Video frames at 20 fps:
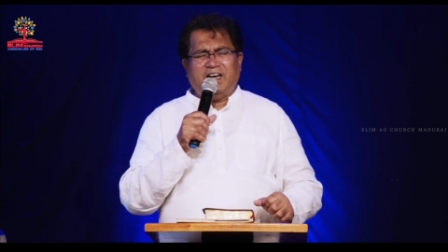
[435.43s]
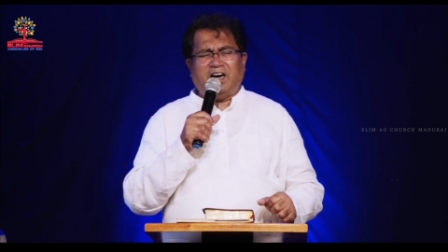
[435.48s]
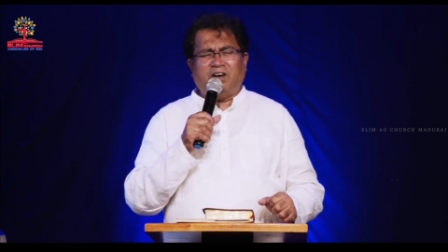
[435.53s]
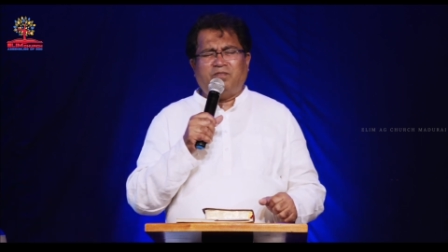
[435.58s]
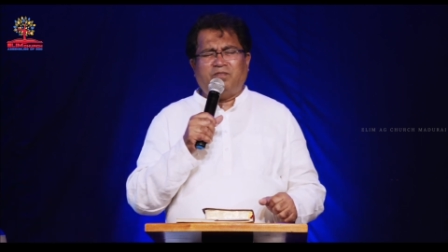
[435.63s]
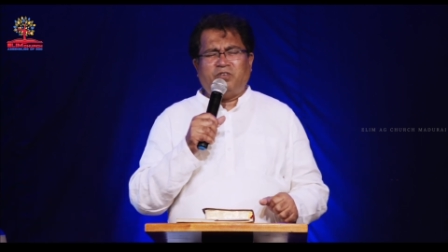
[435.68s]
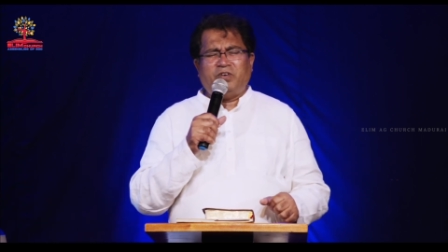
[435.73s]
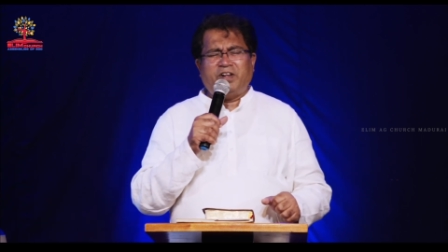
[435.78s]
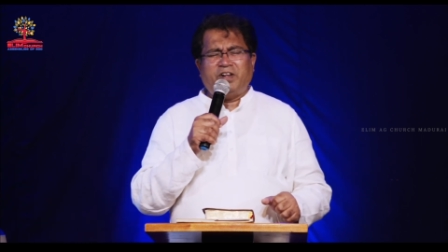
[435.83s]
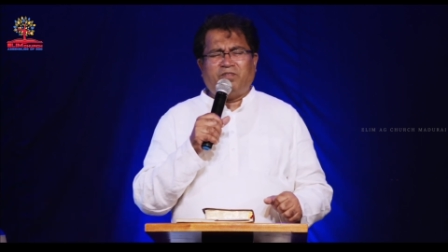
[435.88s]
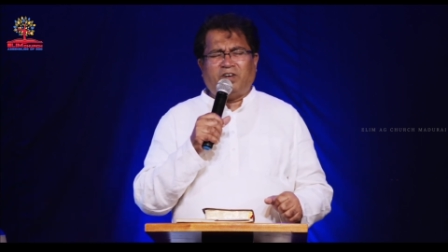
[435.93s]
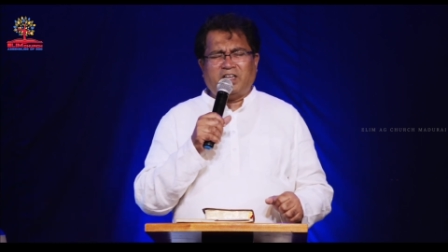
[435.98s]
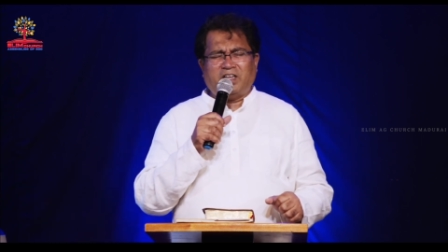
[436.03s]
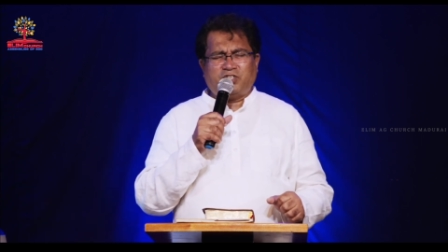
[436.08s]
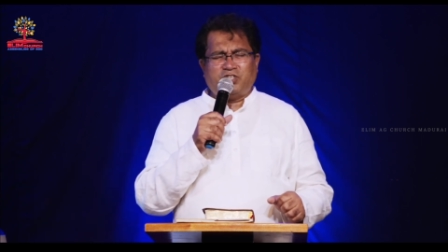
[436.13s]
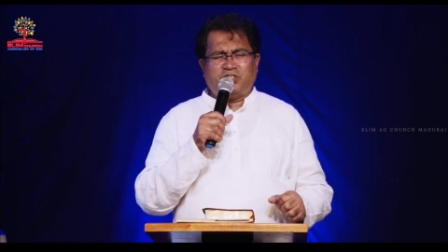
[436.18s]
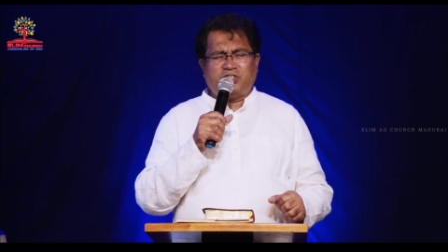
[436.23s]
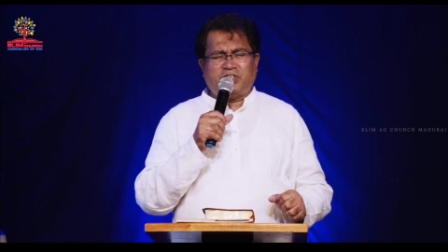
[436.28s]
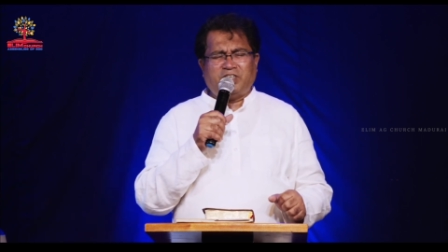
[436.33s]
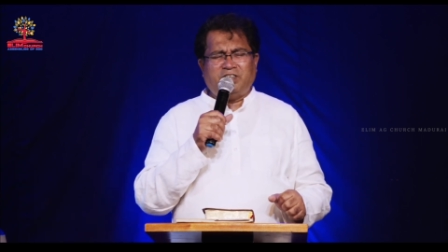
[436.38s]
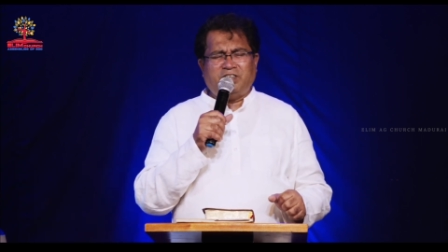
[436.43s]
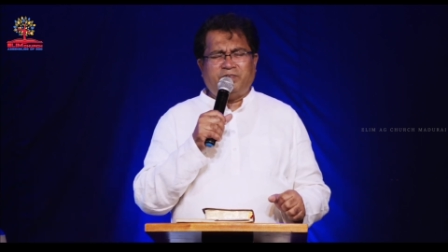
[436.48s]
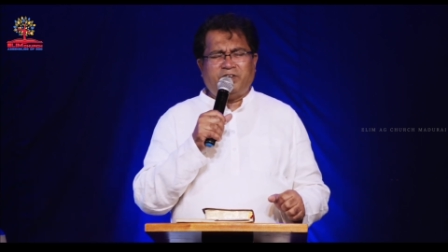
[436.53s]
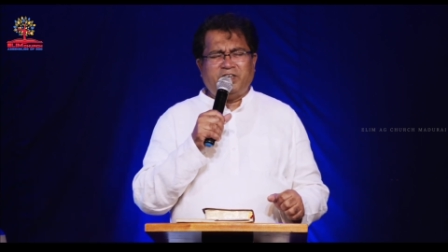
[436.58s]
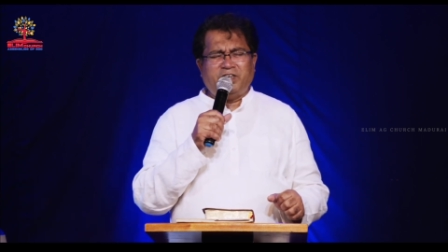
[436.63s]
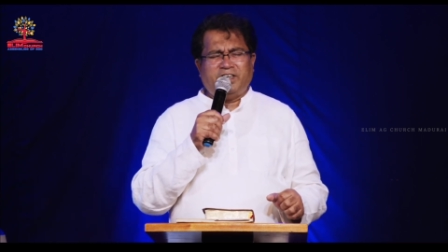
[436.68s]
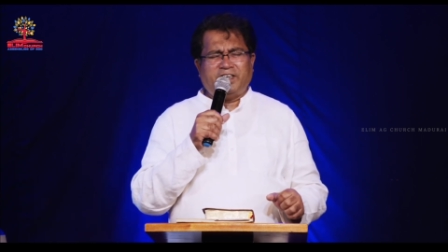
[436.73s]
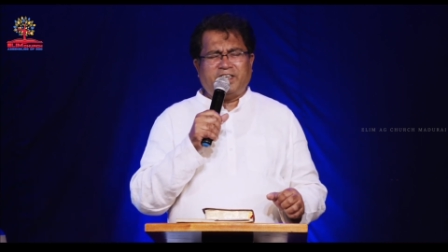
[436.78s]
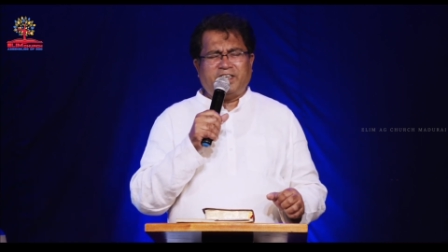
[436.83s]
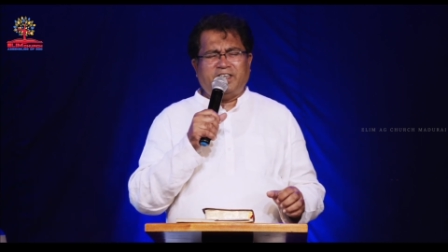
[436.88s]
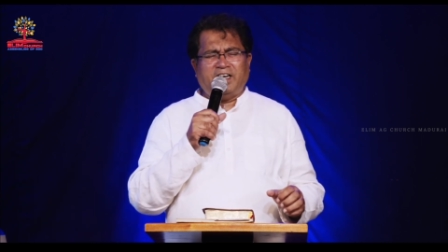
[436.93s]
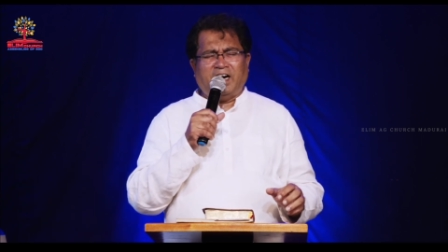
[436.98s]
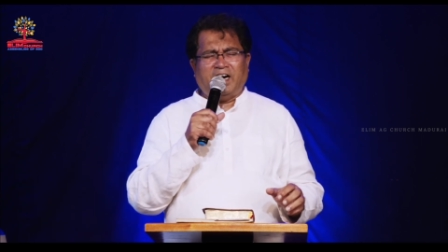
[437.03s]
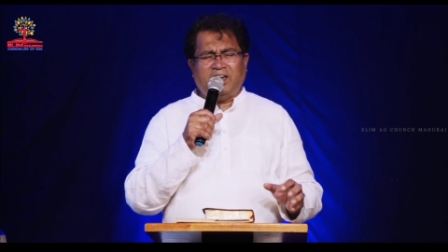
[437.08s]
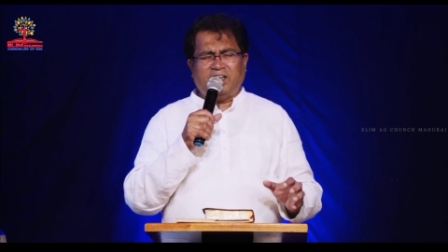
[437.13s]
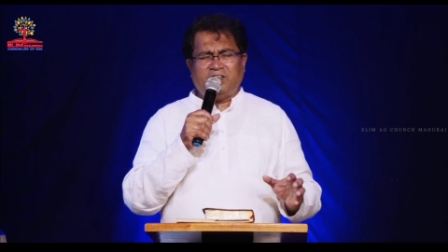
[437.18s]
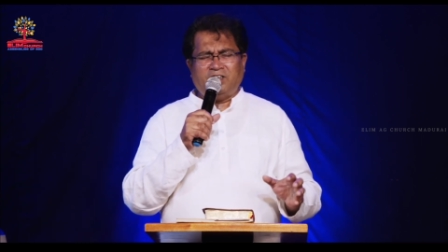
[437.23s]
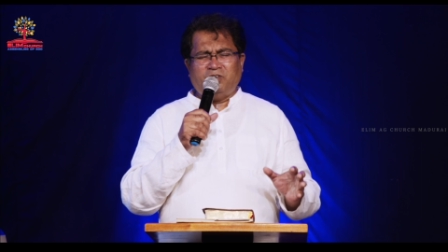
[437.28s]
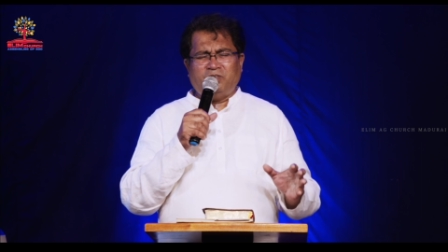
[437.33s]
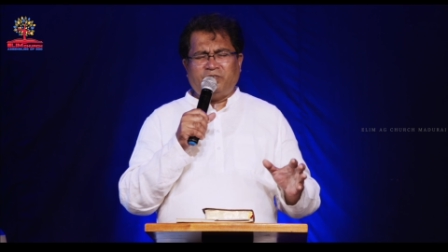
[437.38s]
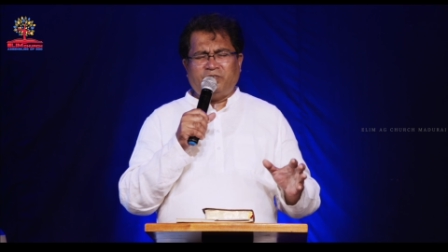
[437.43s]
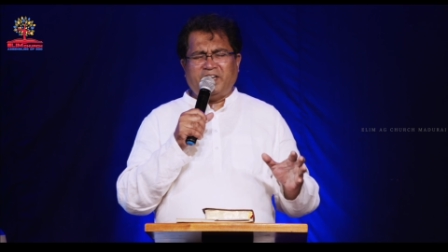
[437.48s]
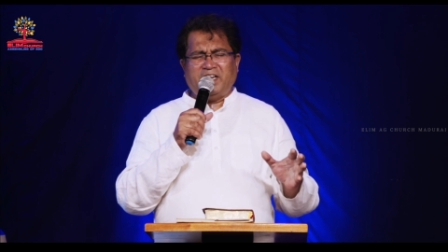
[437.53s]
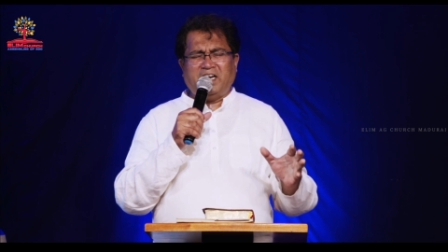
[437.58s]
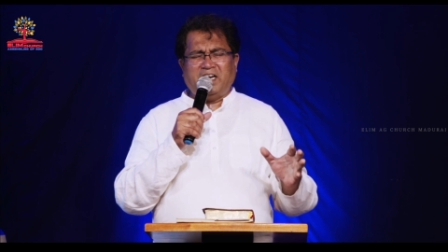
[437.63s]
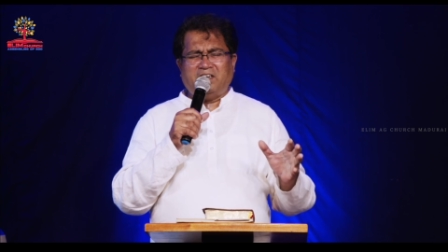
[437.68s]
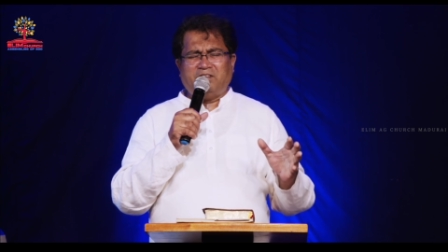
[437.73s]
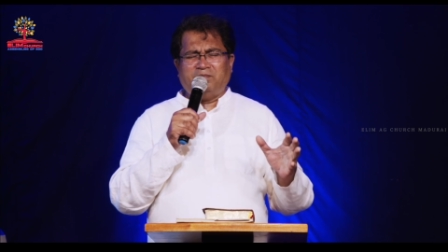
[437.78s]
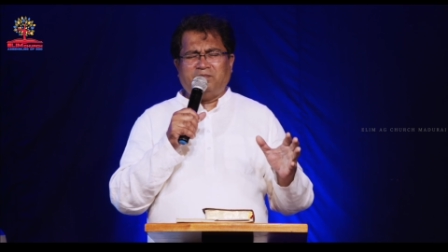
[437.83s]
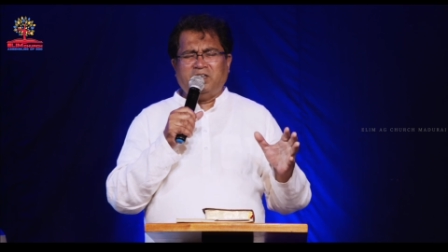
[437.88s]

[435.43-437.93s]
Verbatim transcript: அவருடைய வாசஸ்தலம் இருக்கிறது ஹாலலோயா